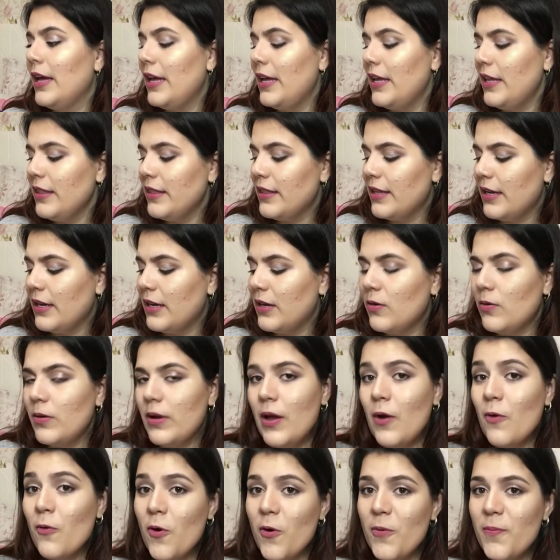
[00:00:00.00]
Então,
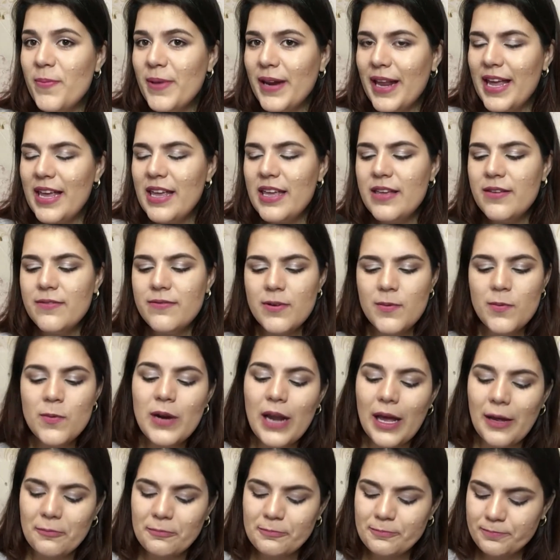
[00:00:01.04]
eu comprei e vamos
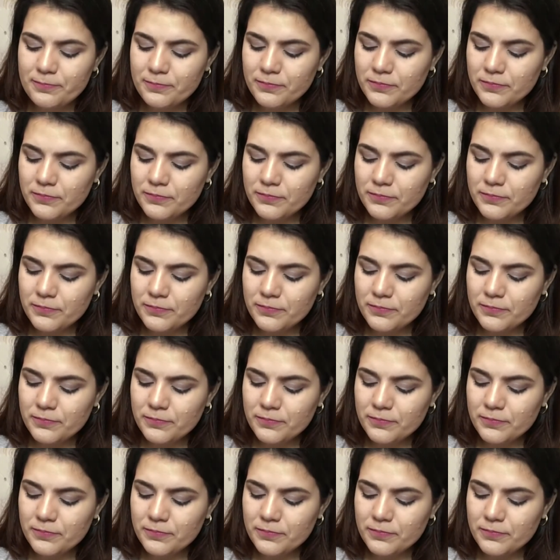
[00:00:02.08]
lá.